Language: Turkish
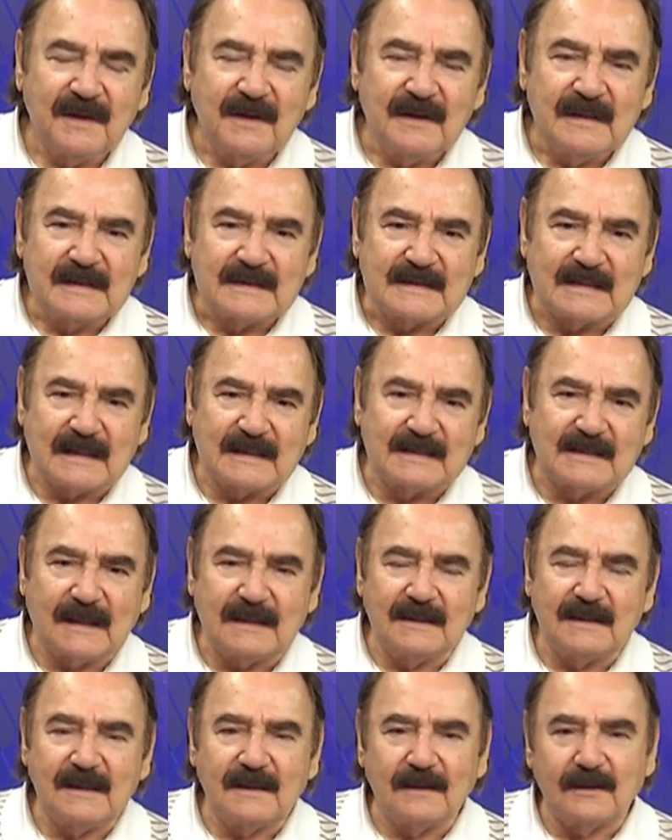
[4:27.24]

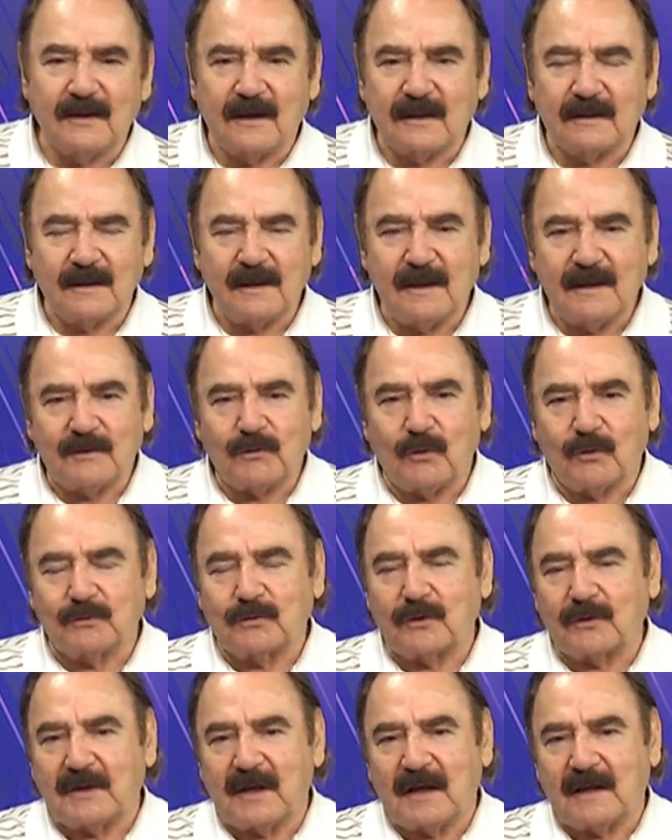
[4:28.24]
80'li yıllarda ilk
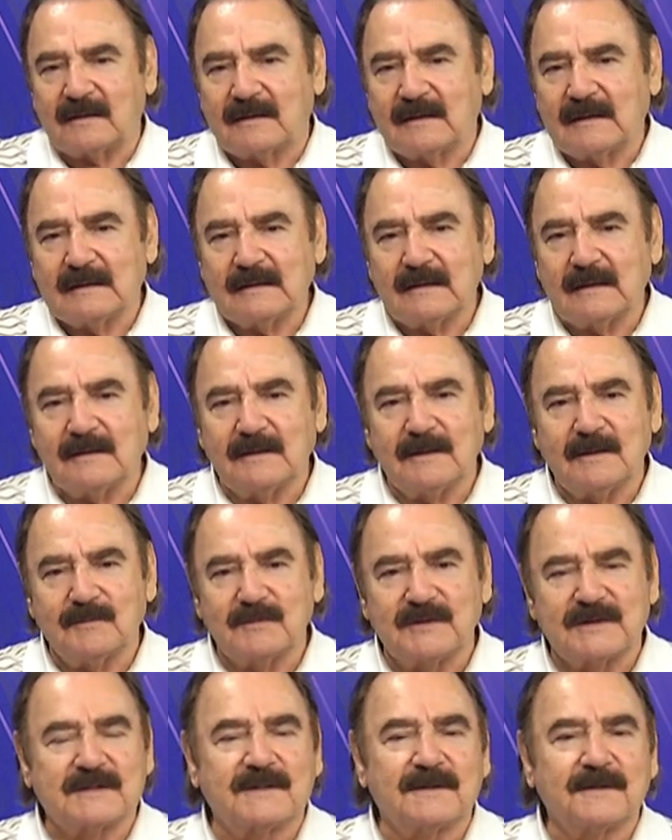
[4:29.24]
AutoCAD
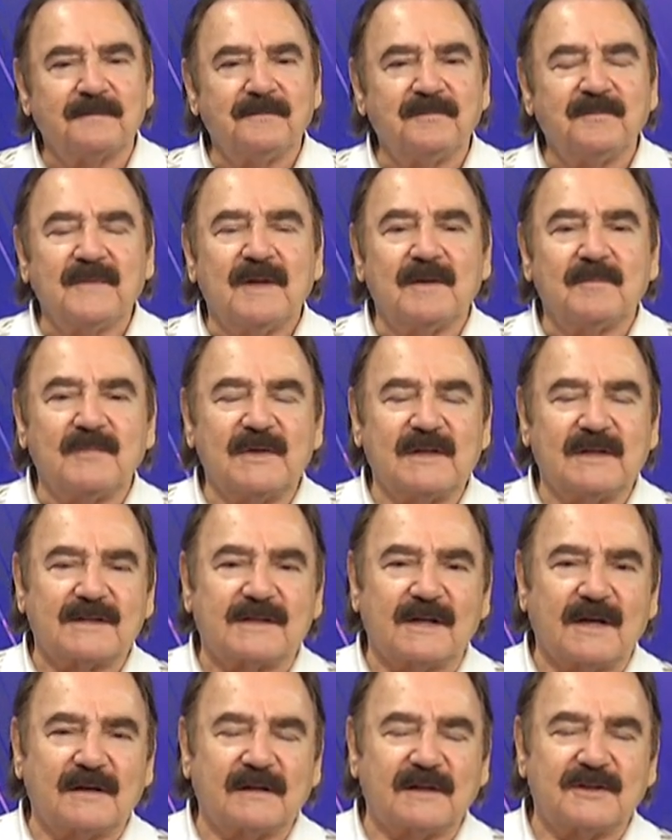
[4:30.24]
dediğimiz
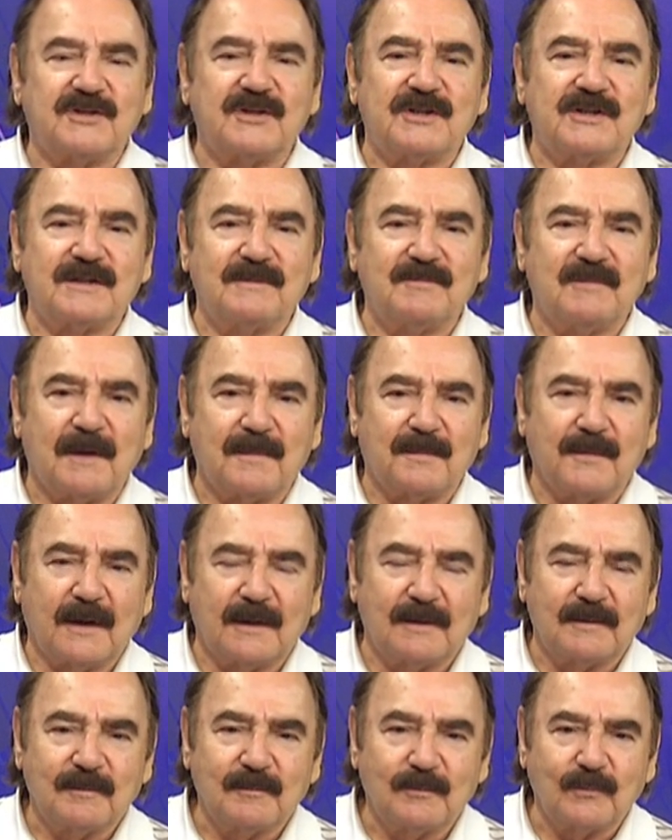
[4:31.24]
bilgisayarda çizim yapan
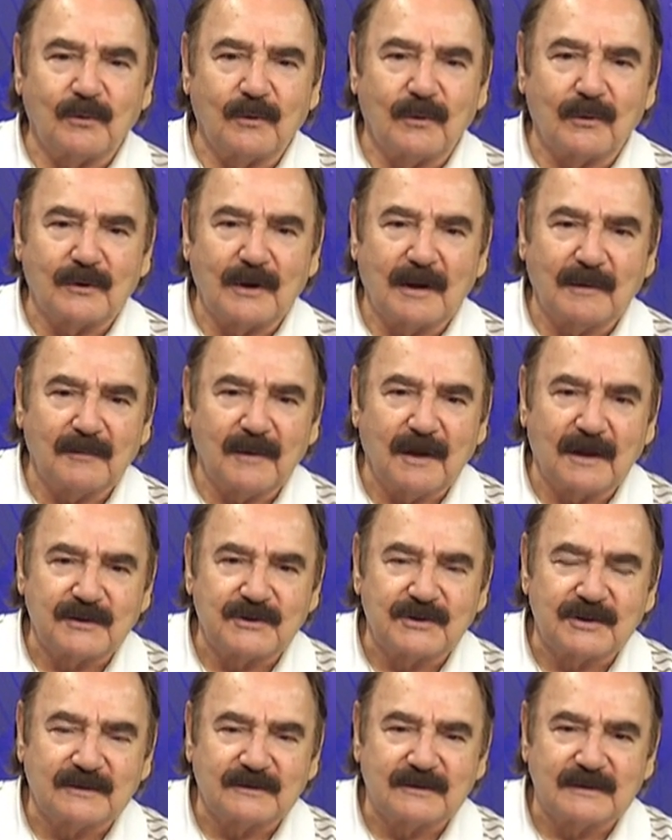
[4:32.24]
programlar
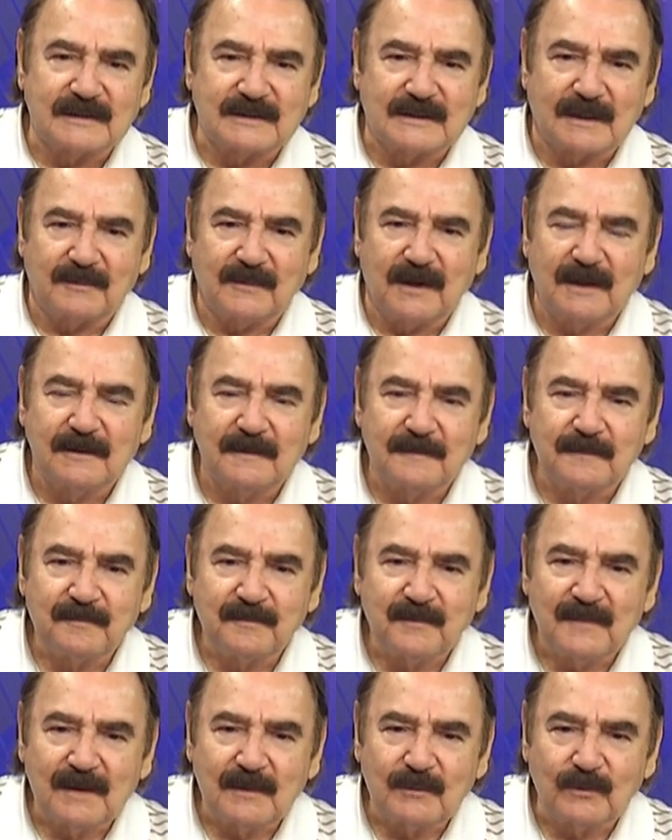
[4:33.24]
çıktığı zaman
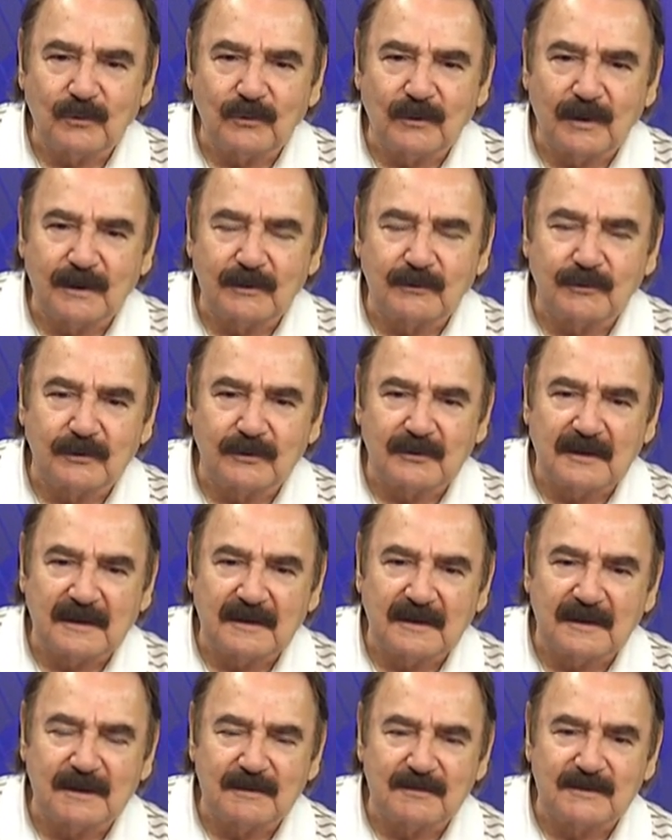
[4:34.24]
bunları Türkiye'de
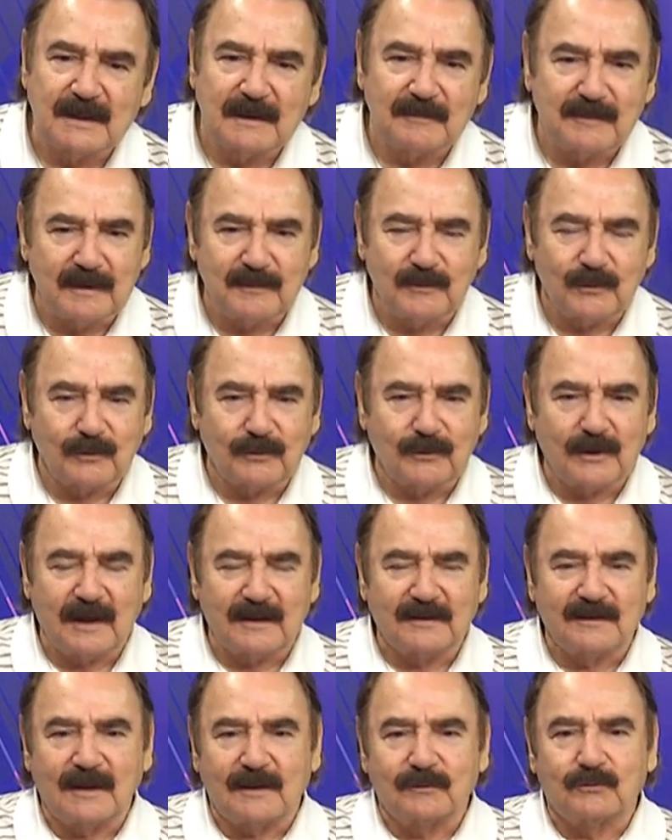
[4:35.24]
kimse bilmiyordu.
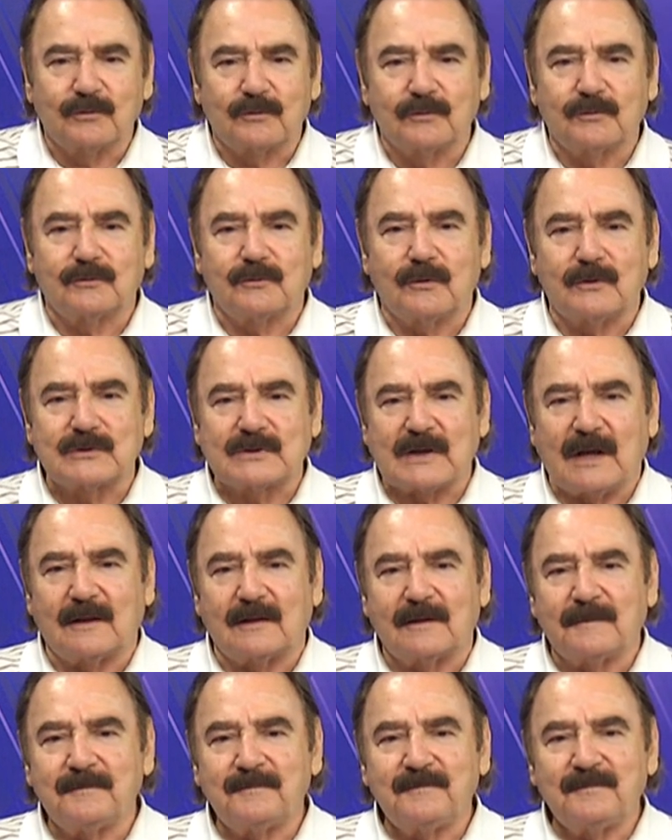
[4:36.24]
Hatta Turgut Özal
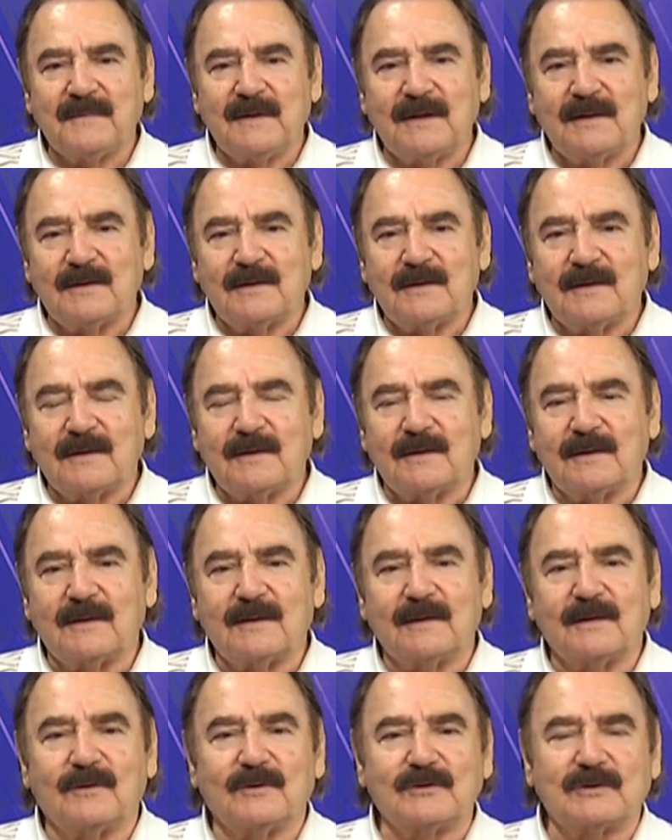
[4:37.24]
e,
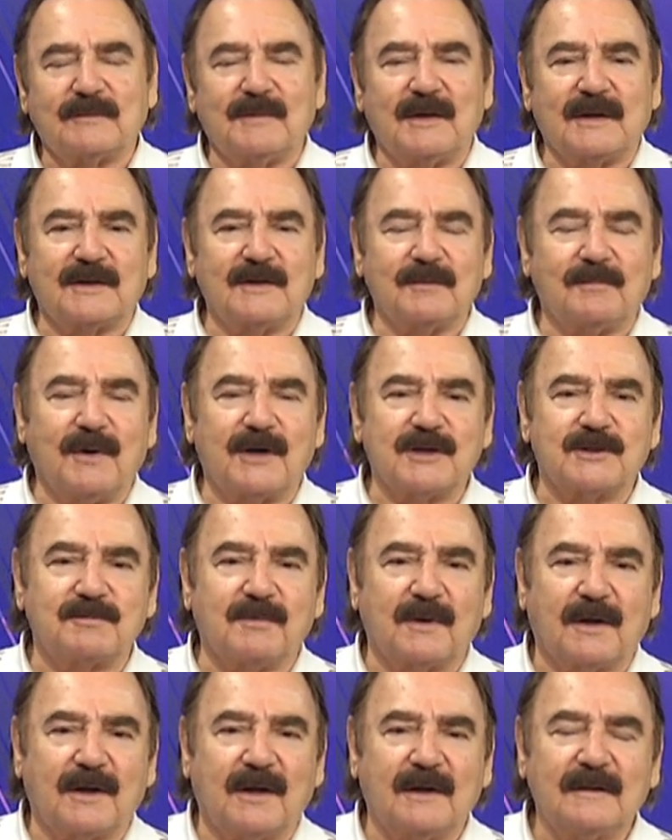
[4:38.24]
o zamanki
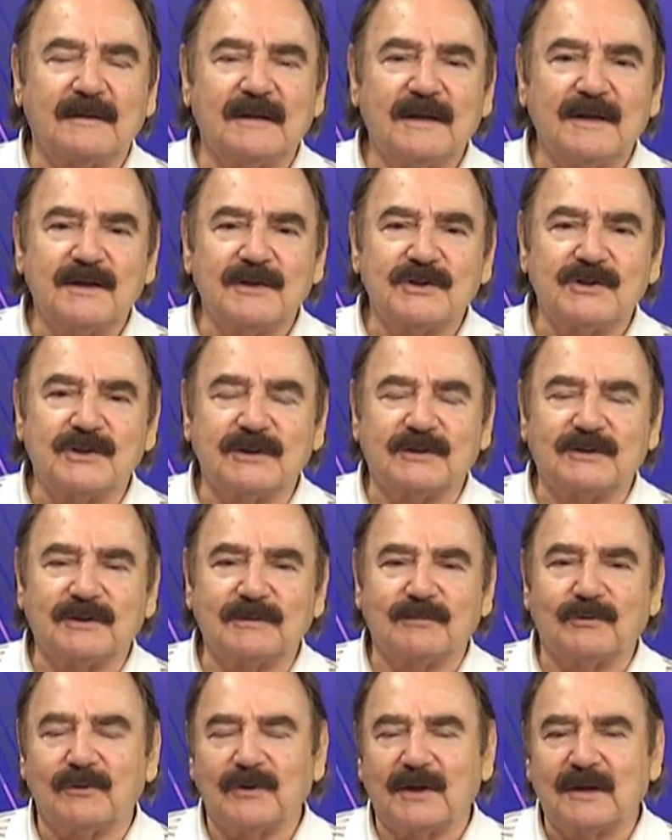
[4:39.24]
başbakan çıktı
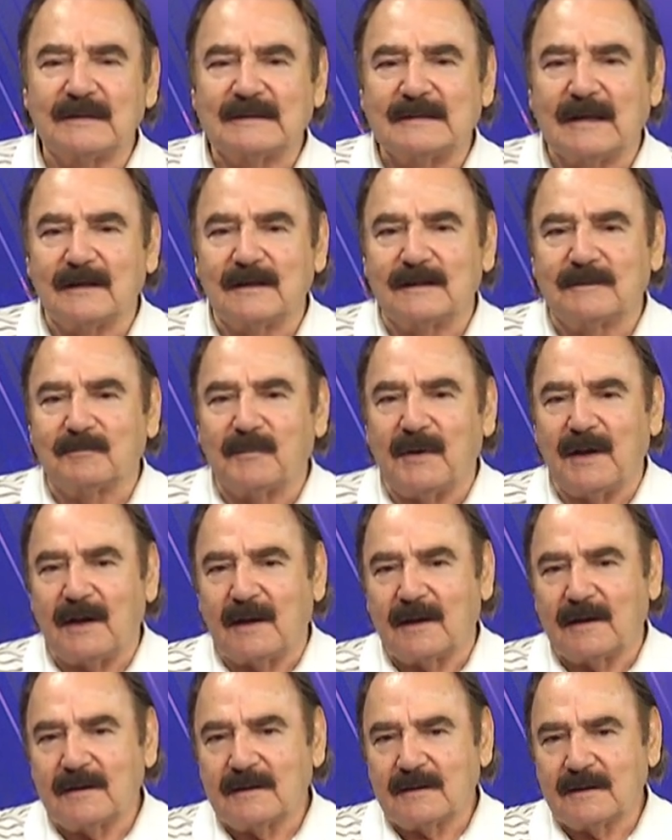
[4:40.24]
bunları tanıtmaya
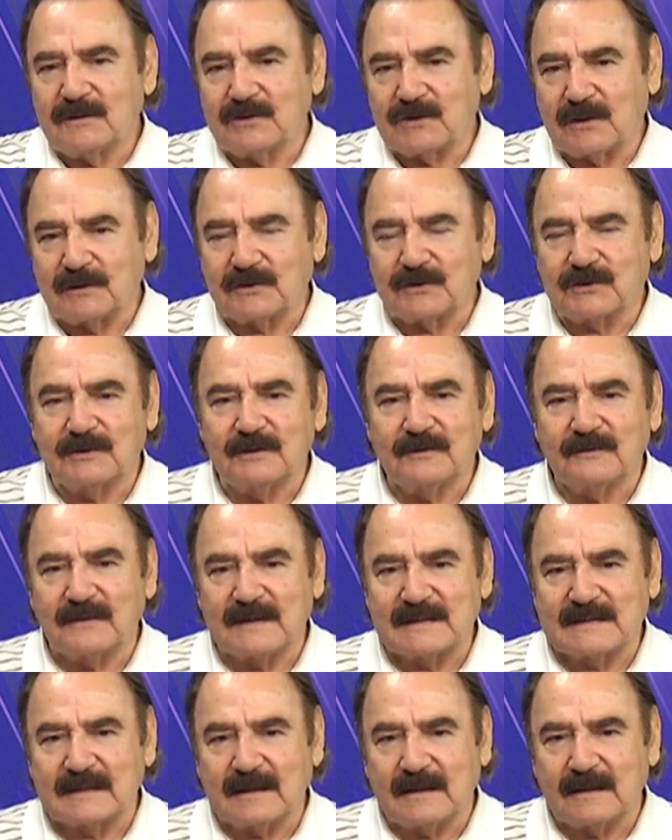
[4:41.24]
çalıştı
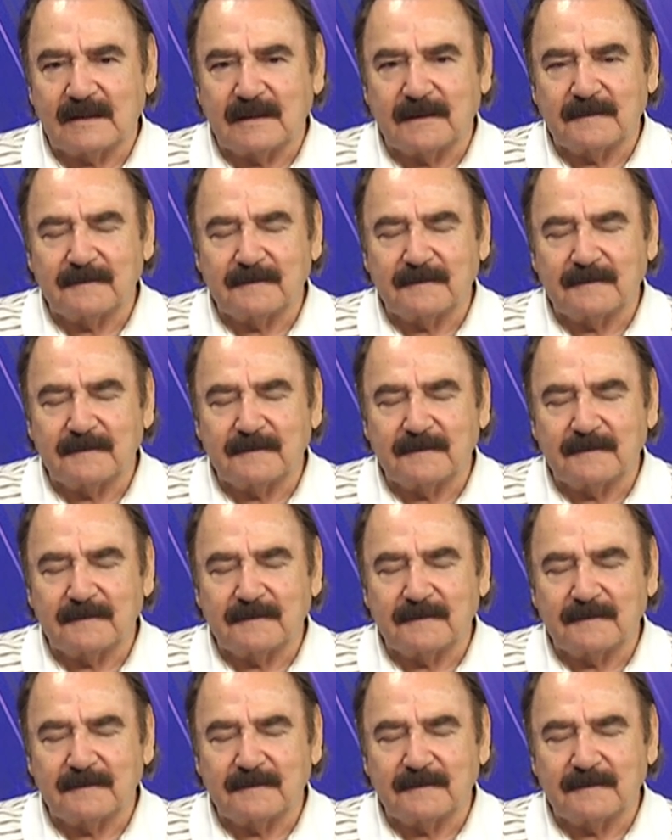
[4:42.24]
vesaire.